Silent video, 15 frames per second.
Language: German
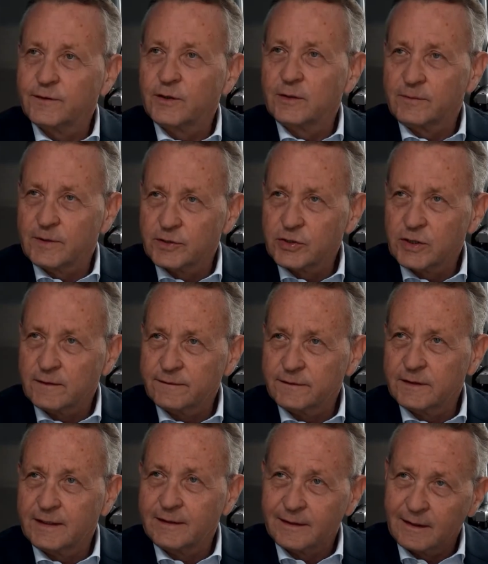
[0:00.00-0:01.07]
für die
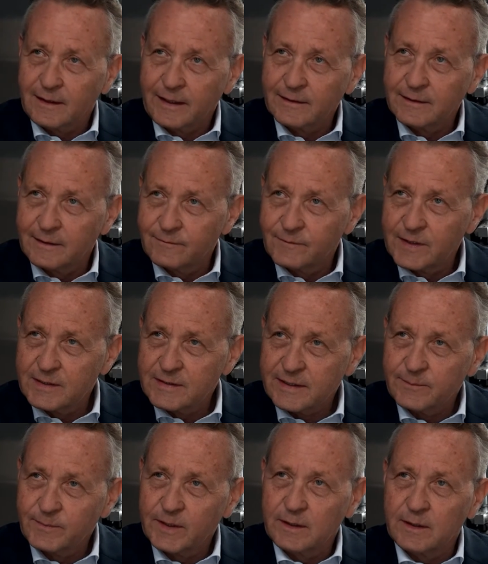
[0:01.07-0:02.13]
Wirtschaft in den Ländern, wie ich es
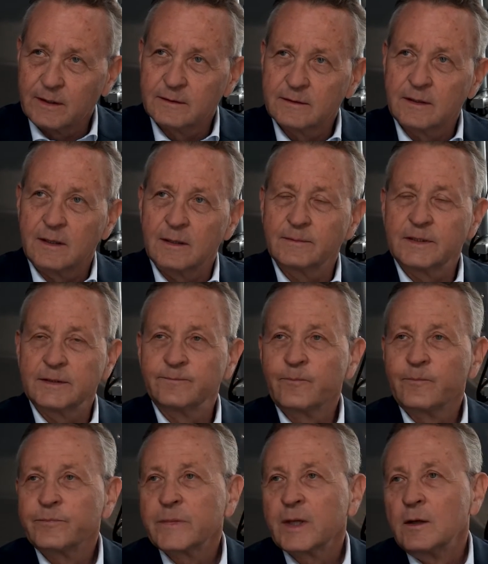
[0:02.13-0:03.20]
eben genannt habe.
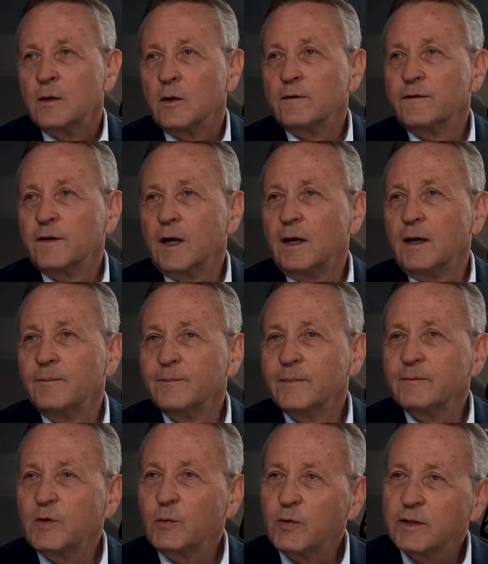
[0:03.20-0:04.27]
Und vor
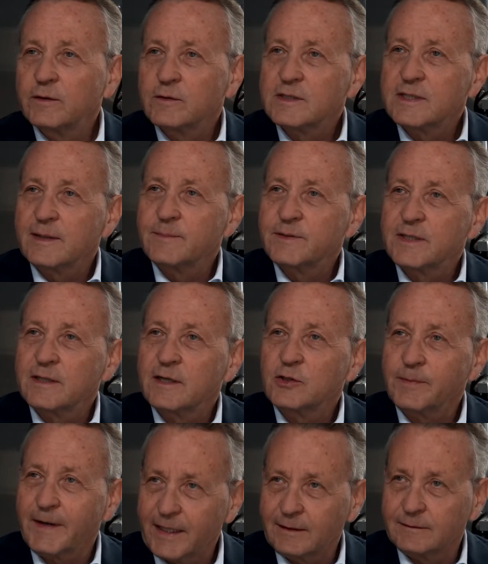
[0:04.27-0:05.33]
allem, wir würden uns selbst
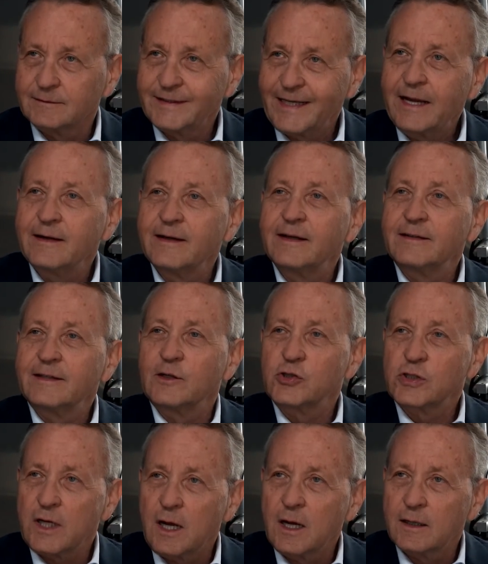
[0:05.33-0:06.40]
schwächen. Derjenige, der
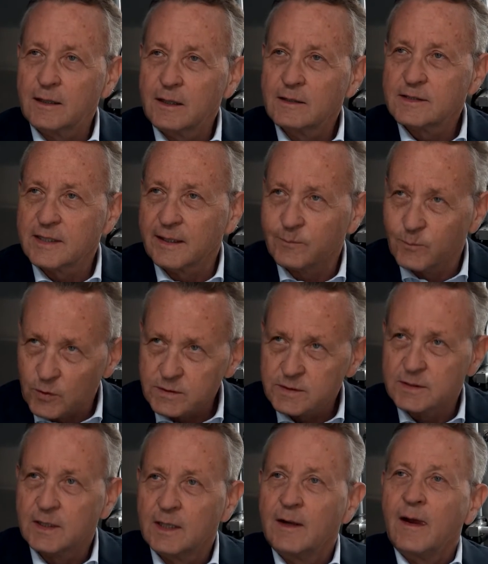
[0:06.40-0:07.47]
stark sein
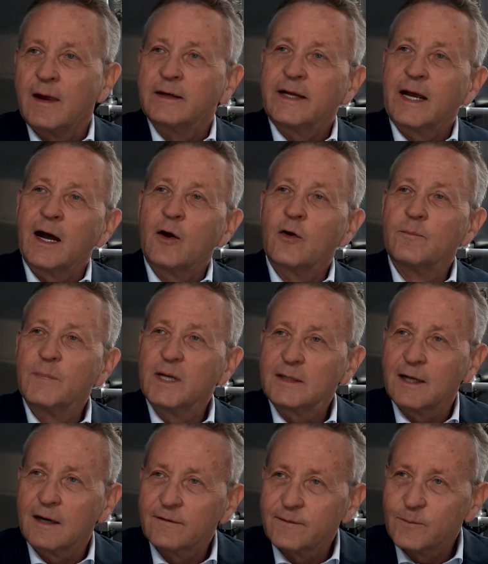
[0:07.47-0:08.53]
muss, der auch
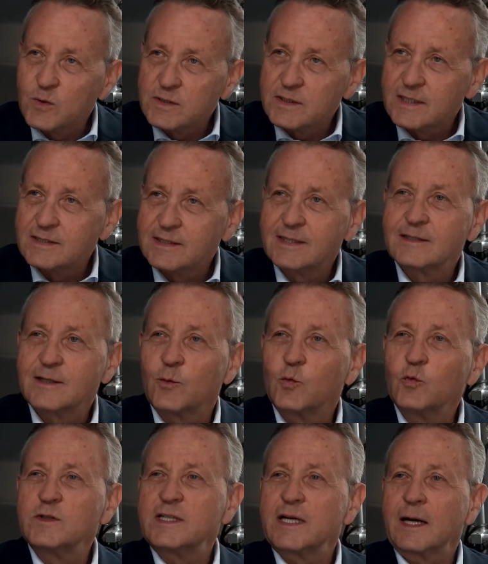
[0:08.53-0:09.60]
mithelfen muss, dass dieser
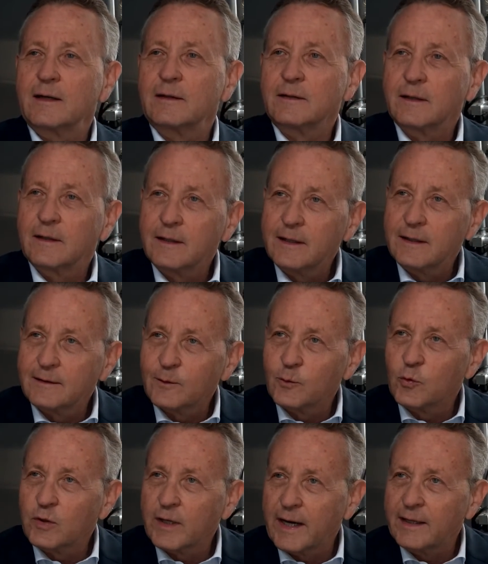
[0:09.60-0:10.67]
unsägliche Krieg in der
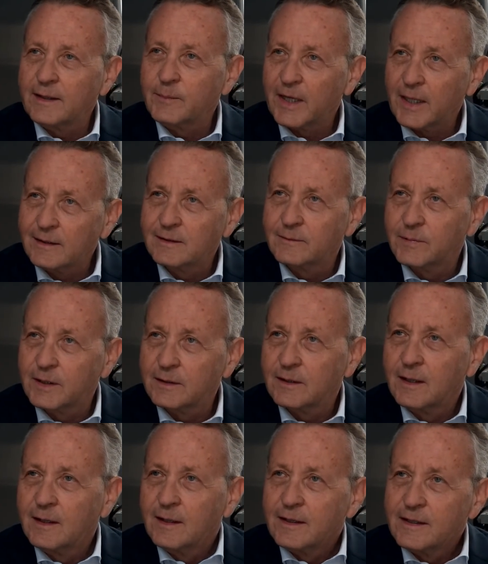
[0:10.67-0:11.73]
Ukraine beendet wird,
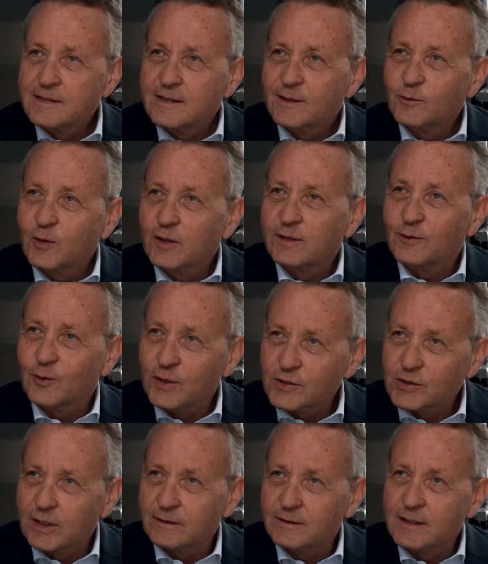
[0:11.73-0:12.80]
ist natürlich
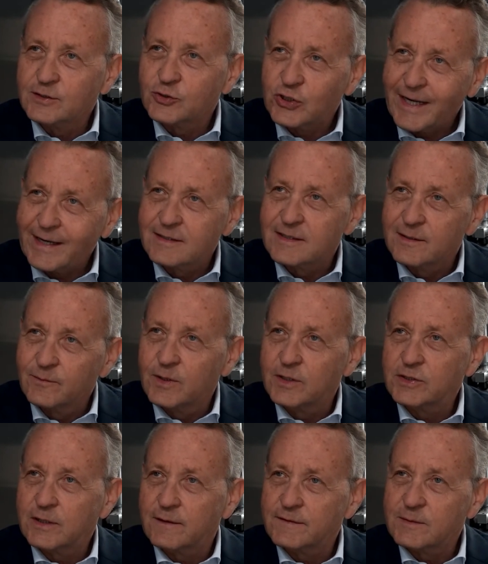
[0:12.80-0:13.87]
Deutschland als stärkste
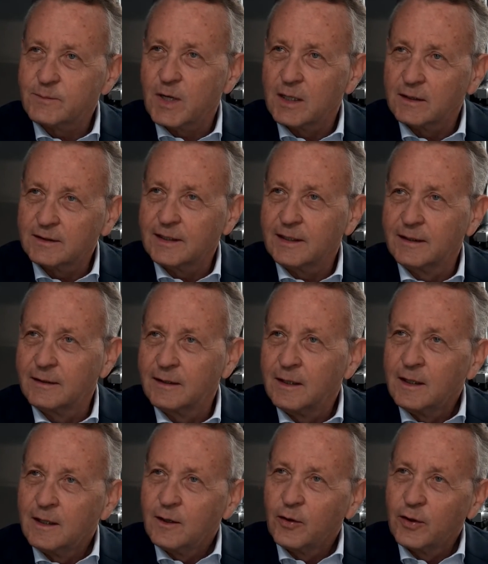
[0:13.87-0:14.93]
Wirtschaftsmacht in
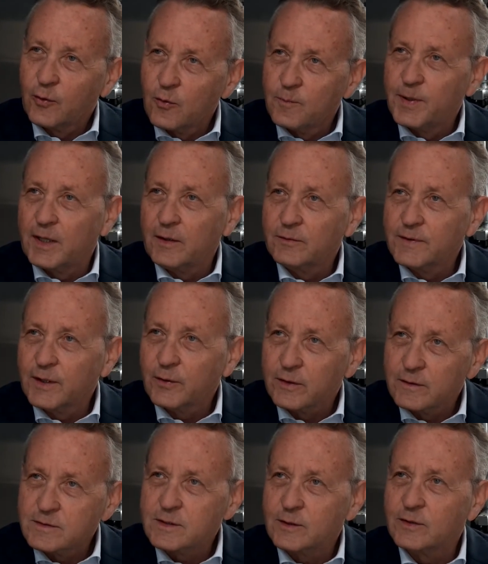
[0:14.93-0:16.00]
Europa. Und wir
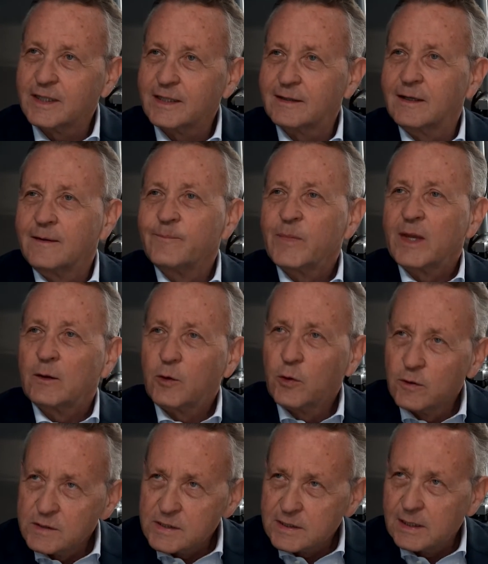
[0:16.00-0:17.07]
können uns doch nicht
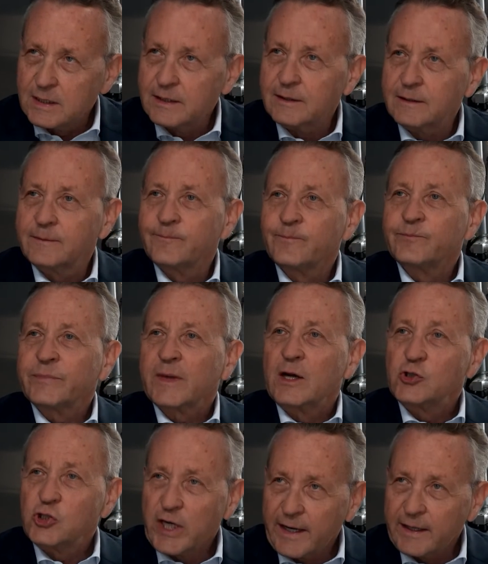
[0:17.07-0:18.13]
künstlich
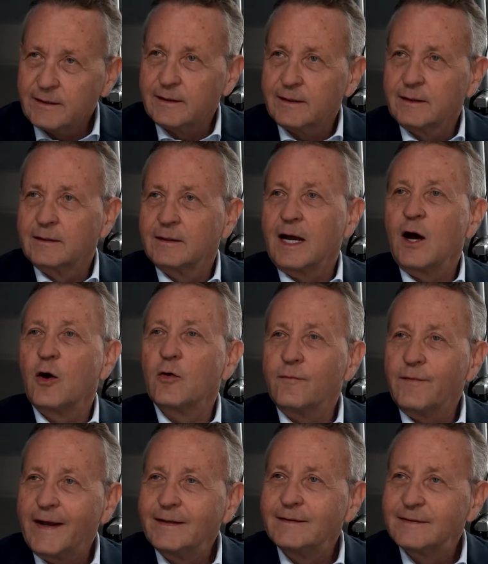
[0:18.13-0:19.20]
schädigen, auch
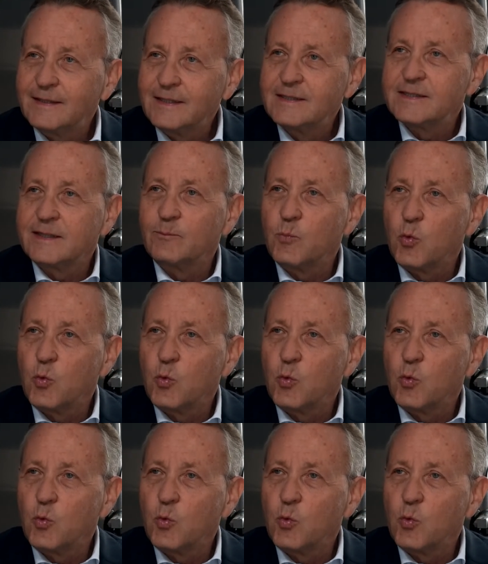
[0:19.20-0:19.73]
wenn diese